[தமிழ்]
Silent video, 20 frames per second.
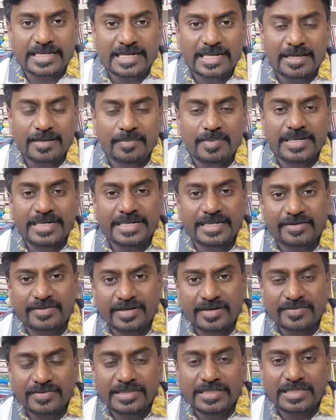தெரில பட்
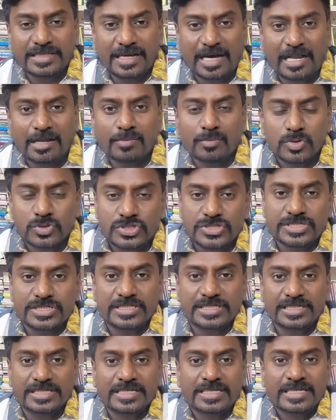அவரை வந்து ஆல்மோஸ்ட்டு